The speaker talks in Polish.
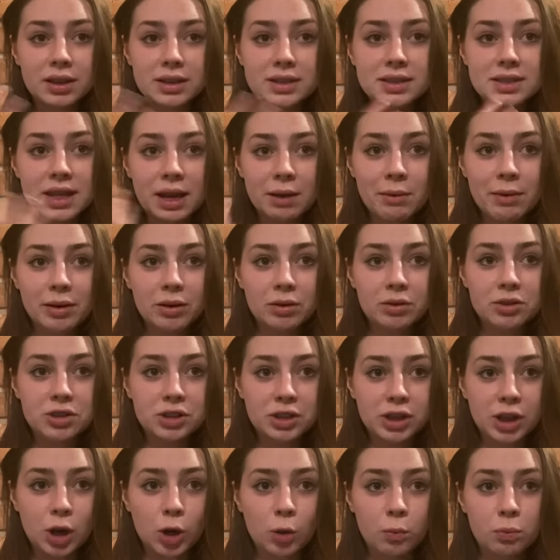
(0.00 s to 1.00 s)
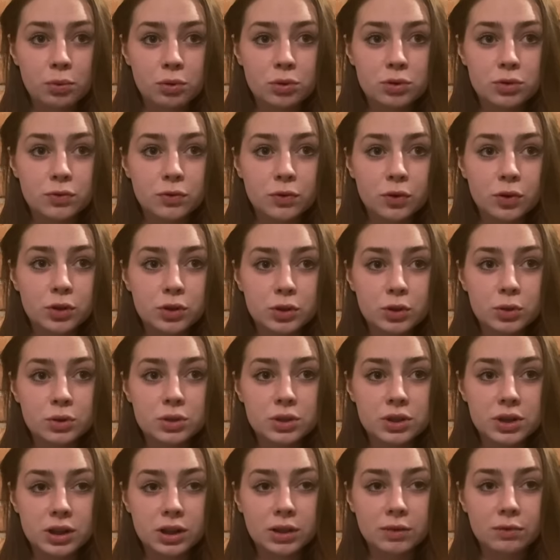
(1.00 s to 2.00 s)
cała rodzina oprócz dwóch
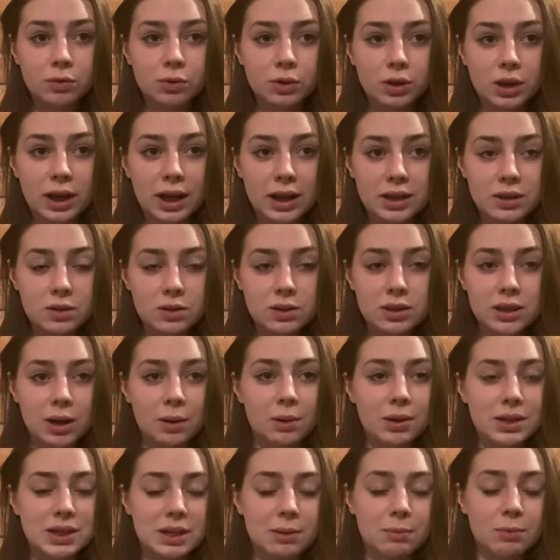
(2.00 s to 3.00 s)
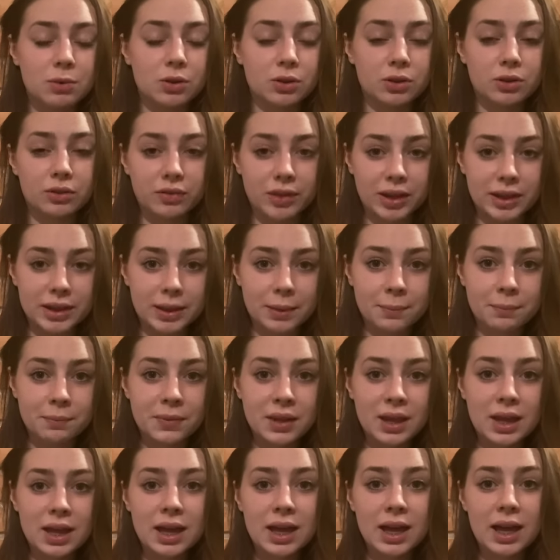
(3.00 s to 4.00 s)
sióstr i wujka została zamordowana.
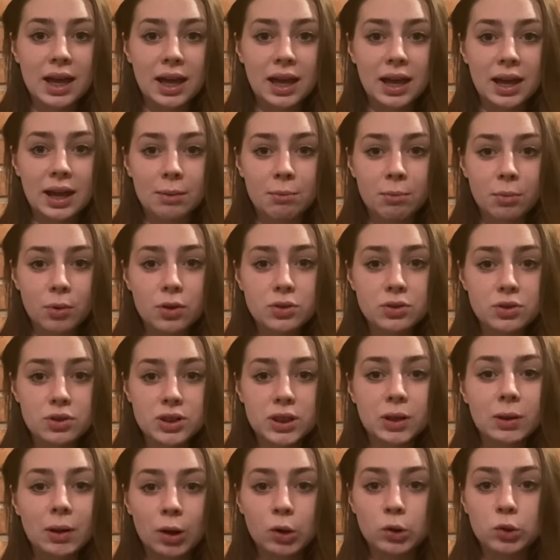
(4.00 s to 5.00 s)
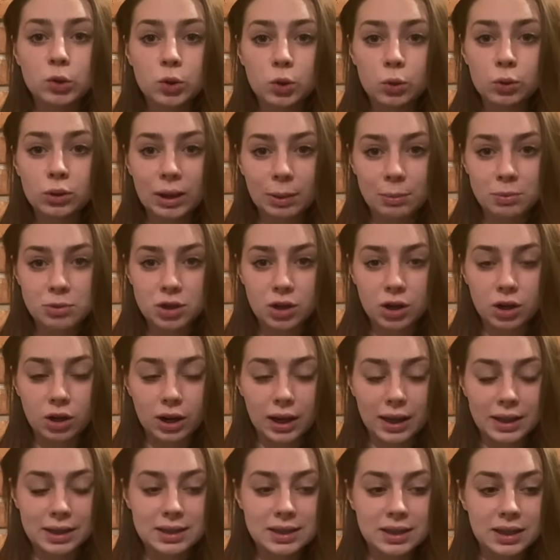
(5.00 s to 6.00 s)
E, bo została otruta przy
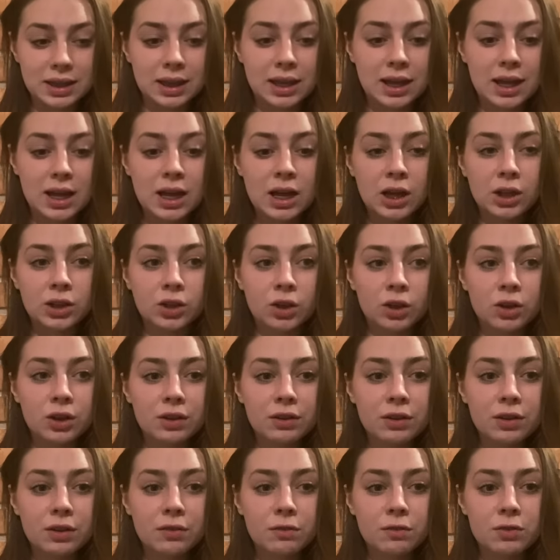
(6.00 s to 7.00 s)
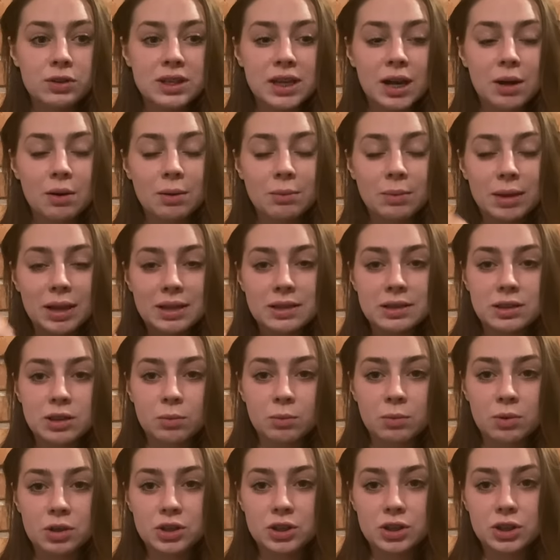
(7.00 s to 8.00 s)
kolacji. No i całe
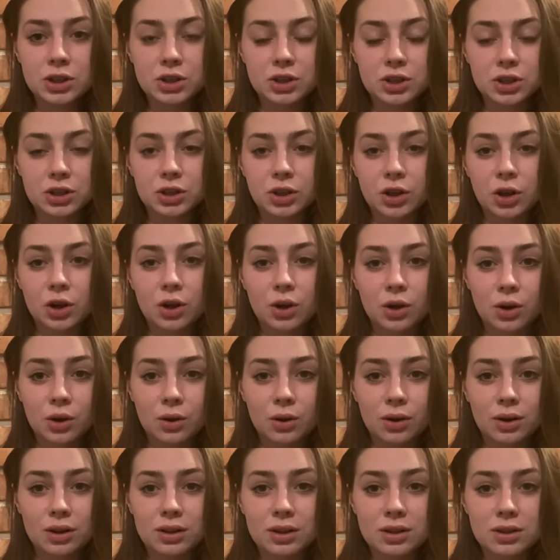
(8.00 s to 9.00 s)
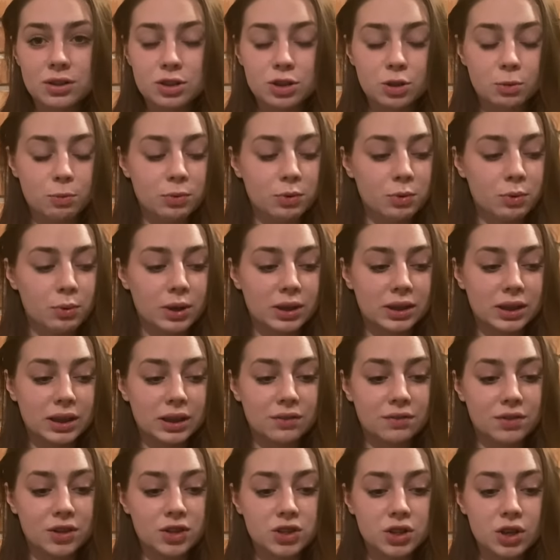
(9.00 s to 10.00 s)
miasto myśli, że to e, zrobiły
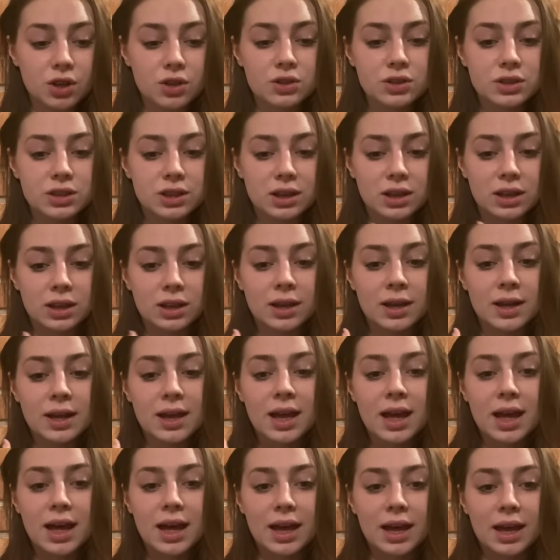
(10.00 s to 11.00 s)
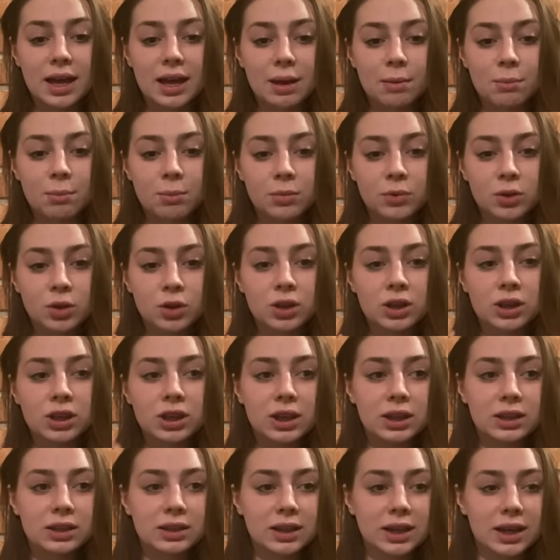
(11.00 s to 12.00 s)
te dwie siostry, e, no i
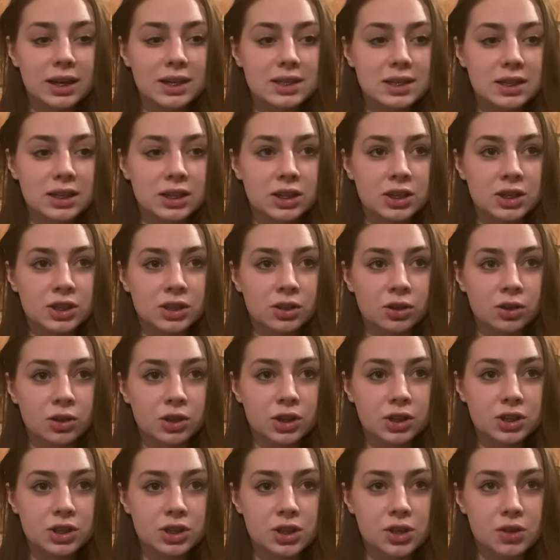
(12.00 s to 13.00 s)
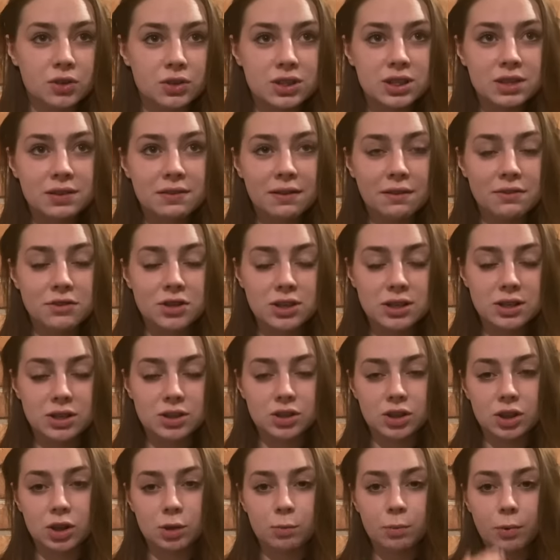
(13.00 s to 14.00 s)
nikt teraz ich, do nich się nie odzywa,
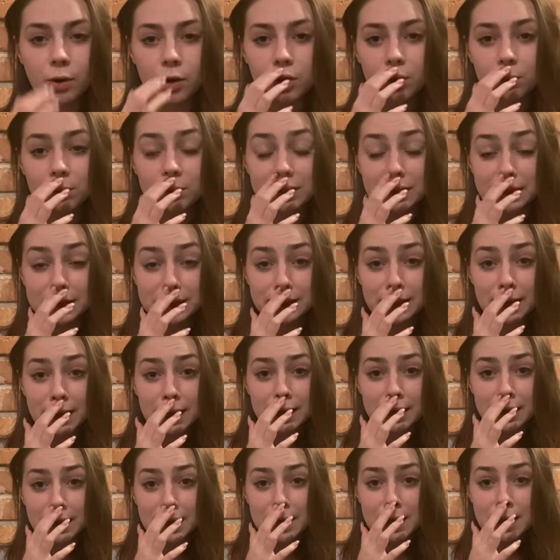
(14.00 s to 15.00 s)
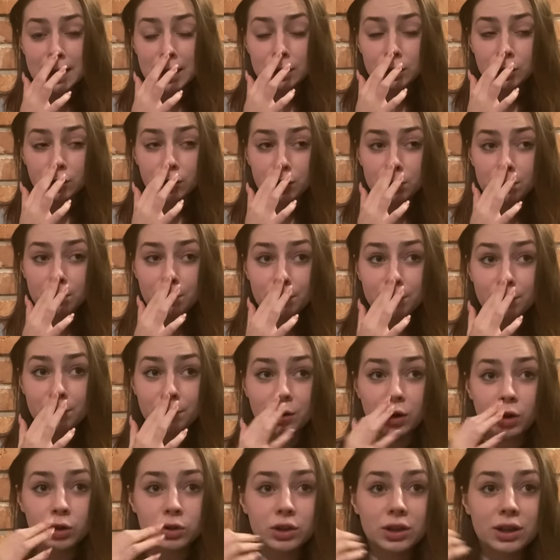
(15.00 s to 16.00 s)
wszyscy się ich boją i tak dalej. No i
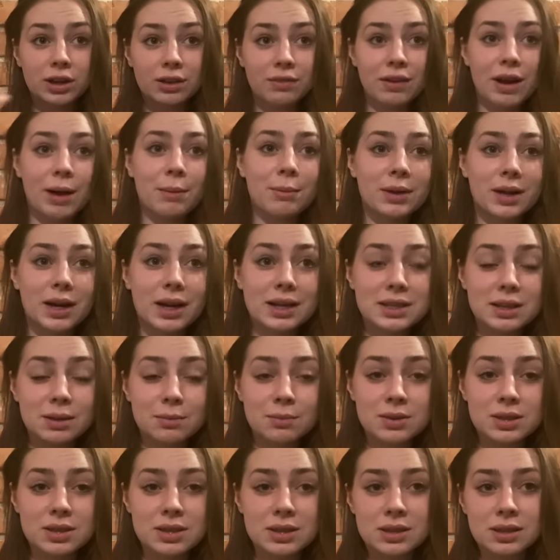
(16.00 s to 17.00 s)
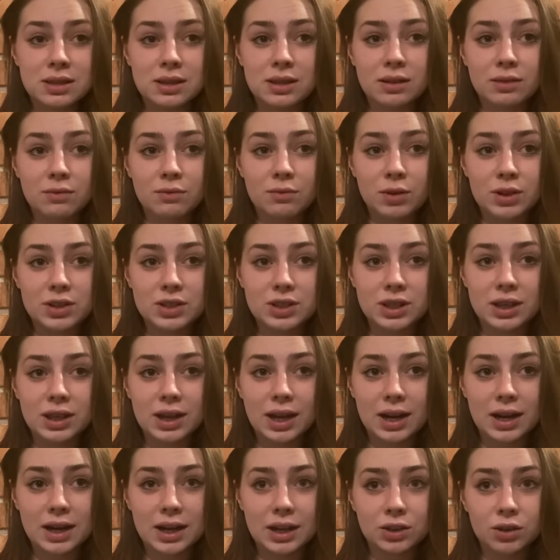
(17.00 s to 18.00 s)
odkrywamy razem z właśnie
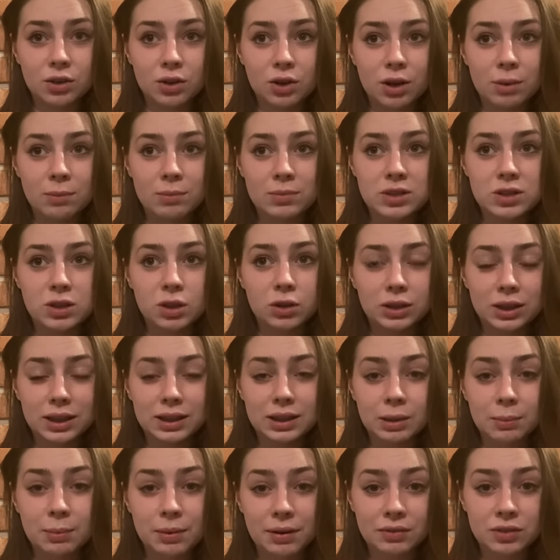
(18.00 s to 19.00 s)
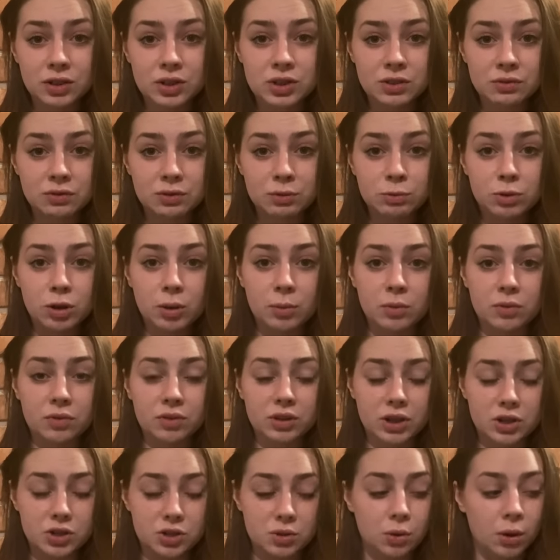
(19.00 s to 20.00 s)
narratorem, co tak naprawdę się w tym domu
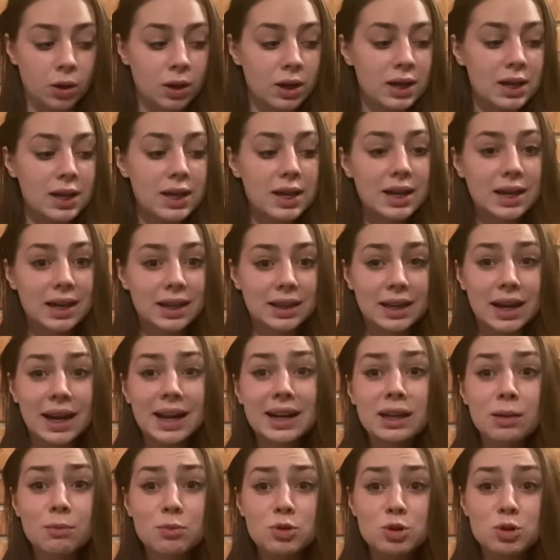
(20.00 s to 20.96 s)
wydarzyło. Generalnie